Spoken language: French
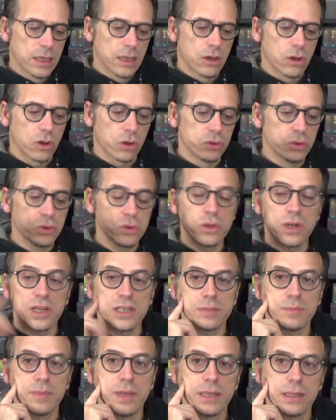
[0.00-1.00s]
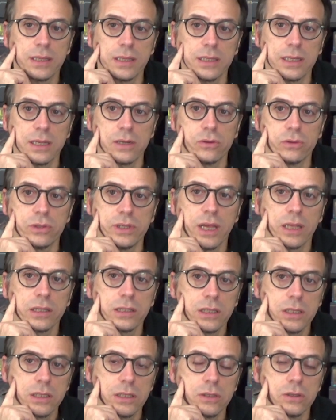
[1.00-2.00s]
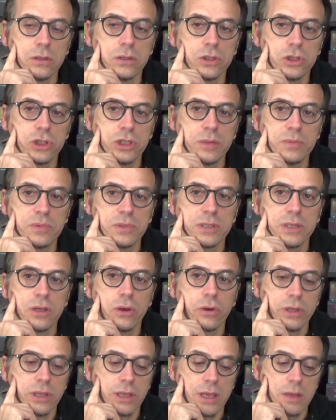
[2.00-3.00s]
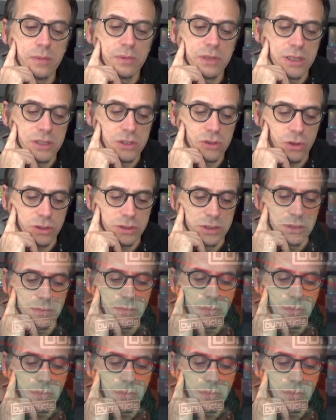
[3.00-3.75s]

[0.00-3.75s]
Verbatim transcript: Alors news de la semaine, il y a le dernier euh, Chips Theory Game qui est sorti,